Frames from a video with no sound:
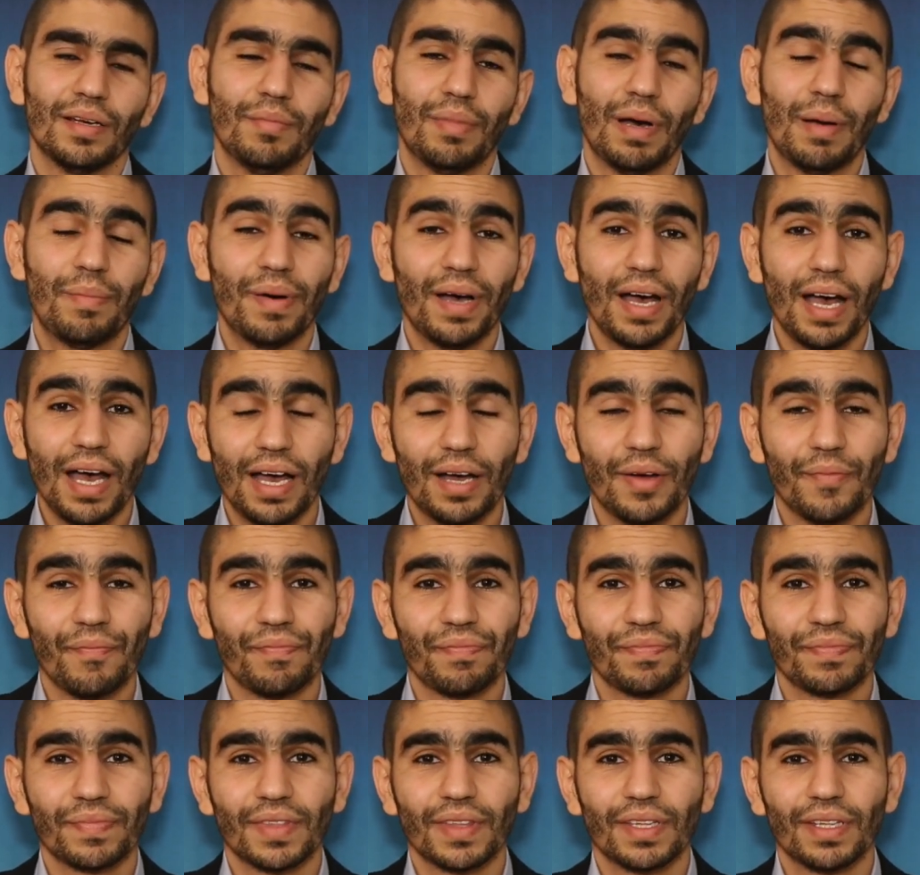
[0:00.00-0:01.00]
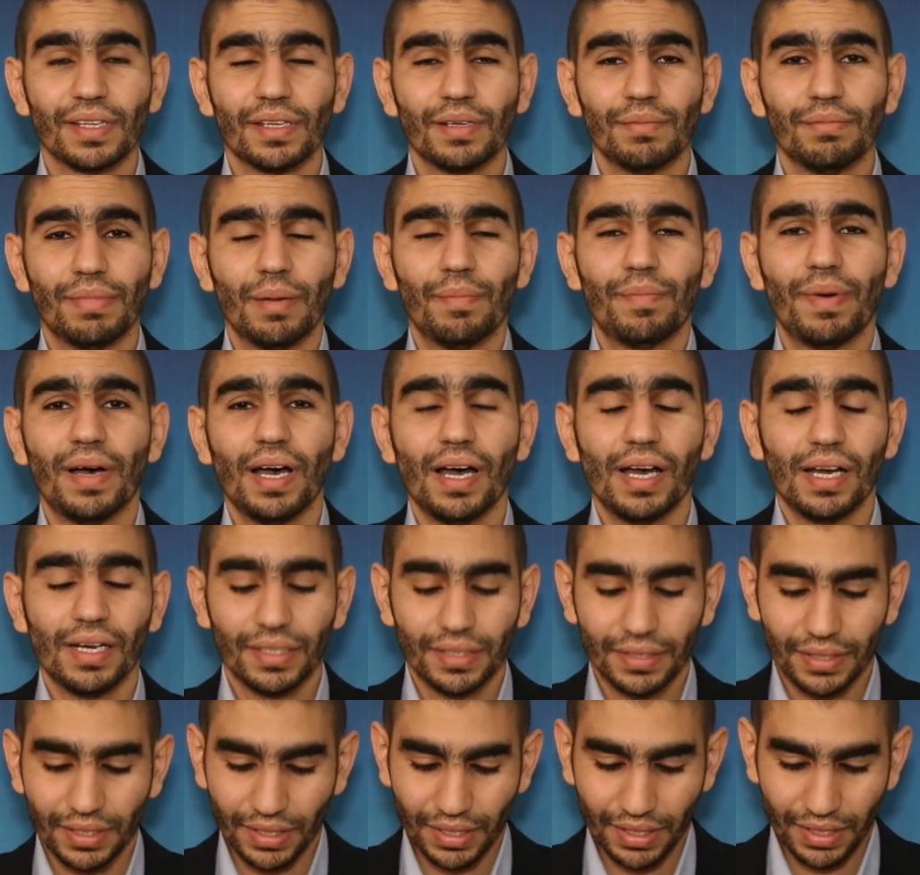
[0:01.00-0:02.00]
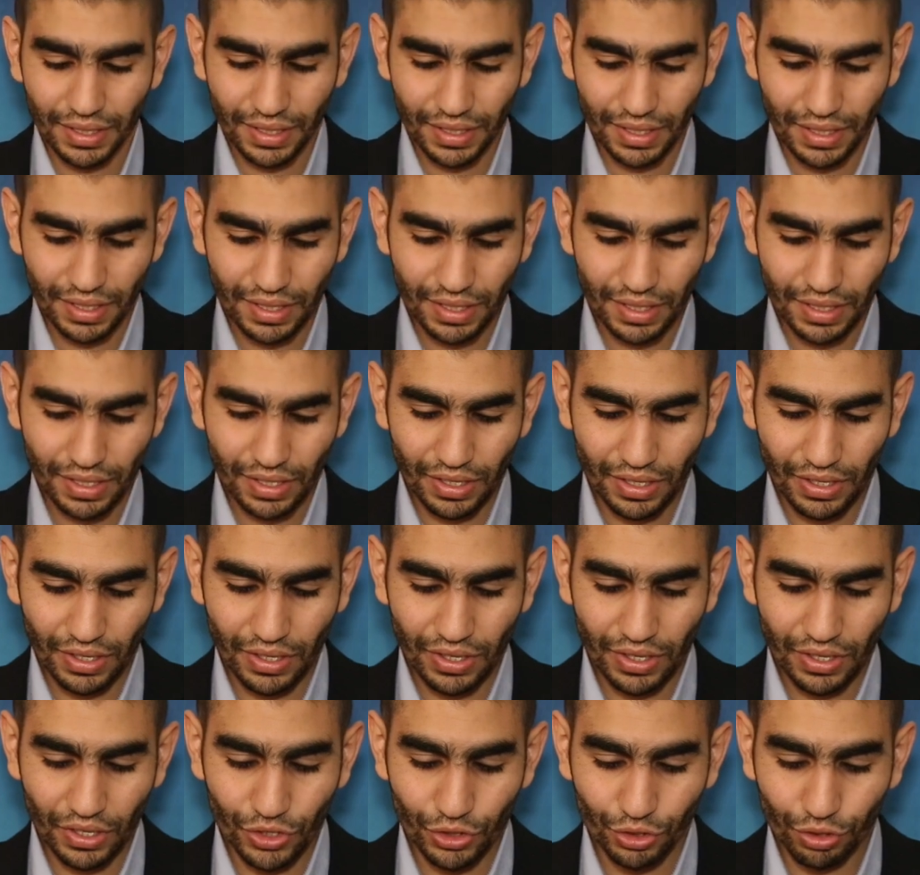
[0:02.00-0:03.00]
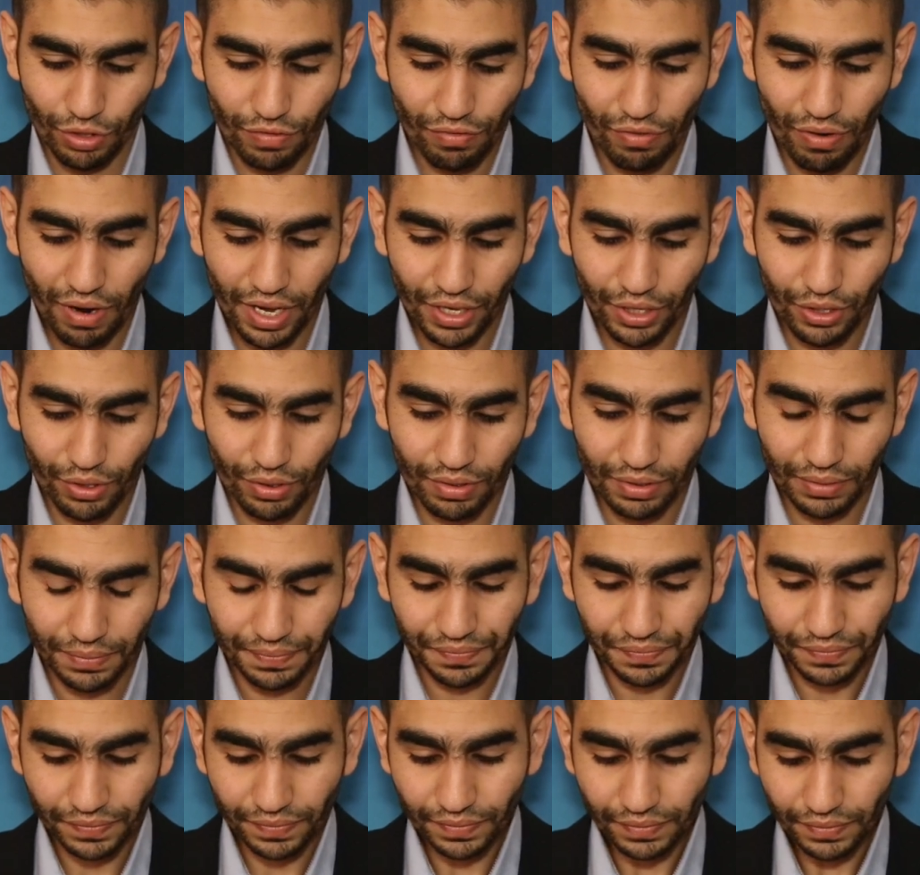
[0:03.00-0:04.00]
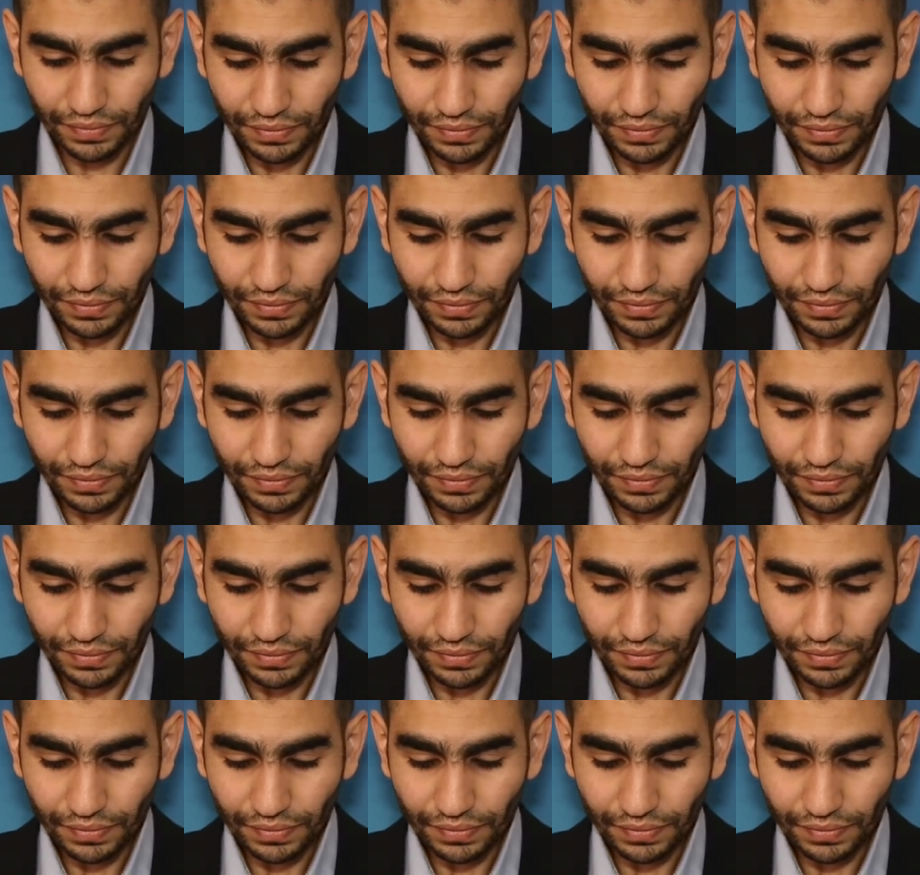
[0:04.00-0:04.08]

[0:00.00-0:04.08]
Papa, papa, je vois que